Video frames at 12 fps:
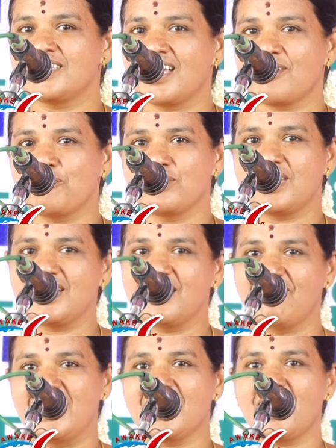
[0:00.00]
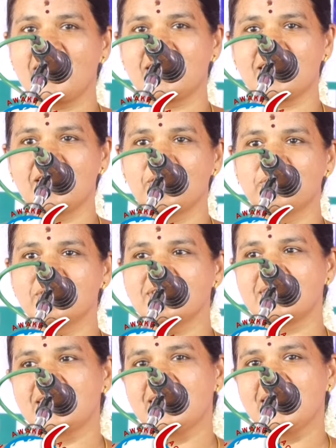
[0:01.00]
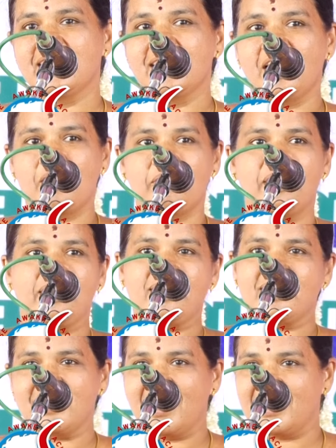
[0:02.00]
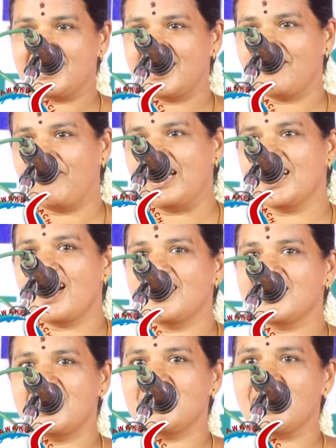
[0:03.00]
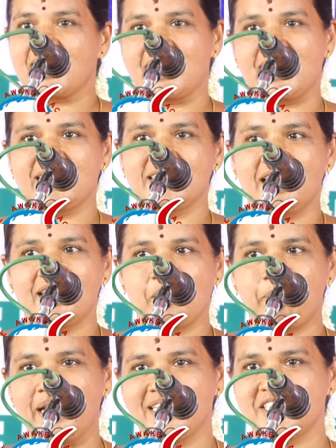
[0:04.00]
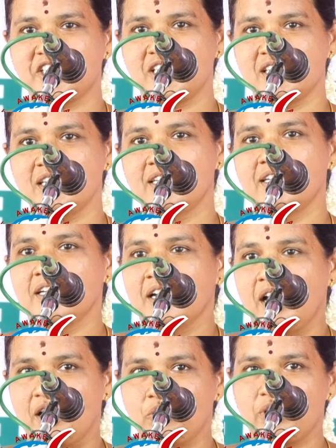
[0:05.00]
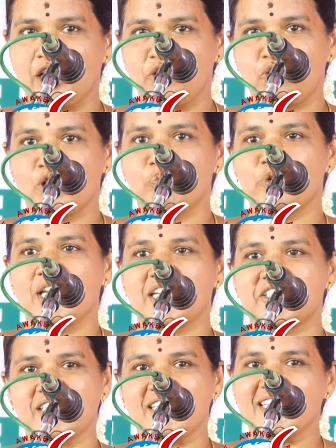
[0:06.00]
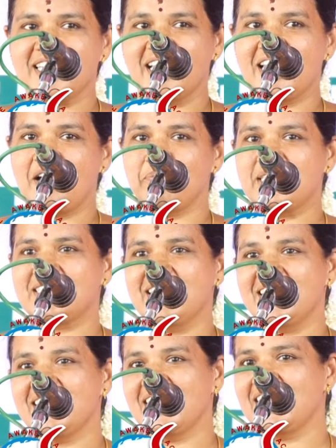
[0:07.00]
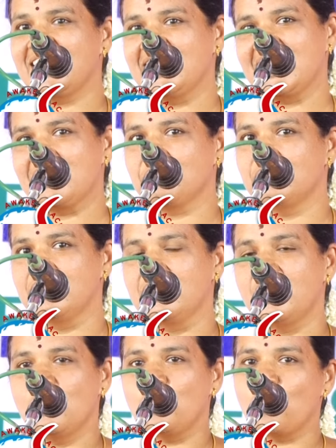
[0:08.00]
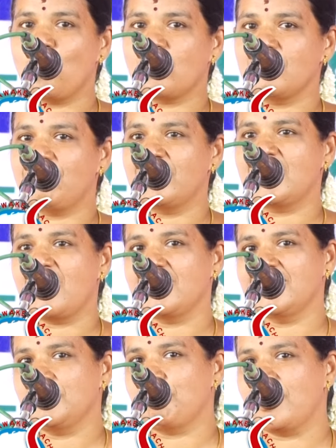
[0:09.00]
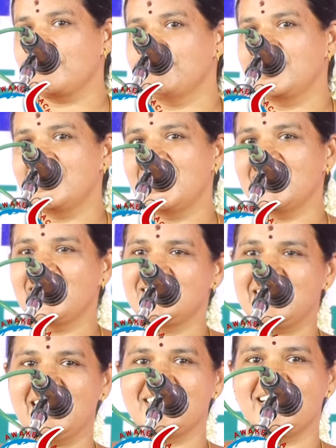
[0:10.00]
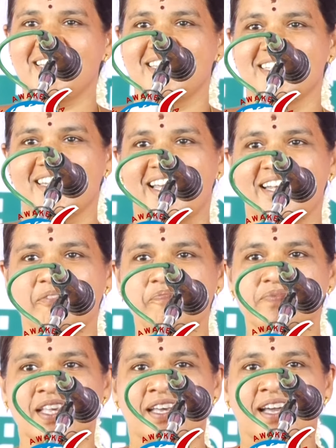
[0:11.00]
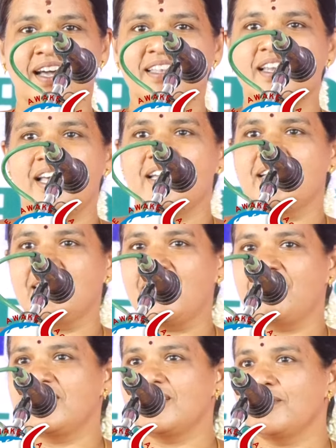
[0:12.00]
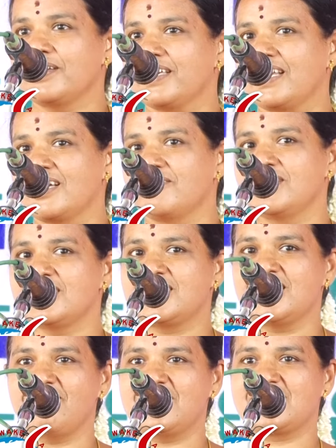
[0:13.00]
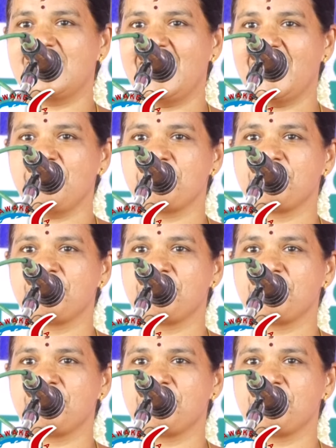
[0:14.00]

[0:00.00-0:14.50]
சார் கொடுத்த அந்த வழிகாட்டுதலும் அந்த வழிகாட்டுதலும் நான் கரெக்டான பயிற்சி அதோட என்னோட முயற்சி எல்லாமே சேர்ந்து என்னை இன்னைக்கு லோக்கல் ஃபண்ட் ஆடிட் டிபார்ட்மெண்ட்ல நான் செலக்ட் ஆயிருக்கிறேன் அதில் நான் வந்து எனக்கு வந்து சின்ன வயசில்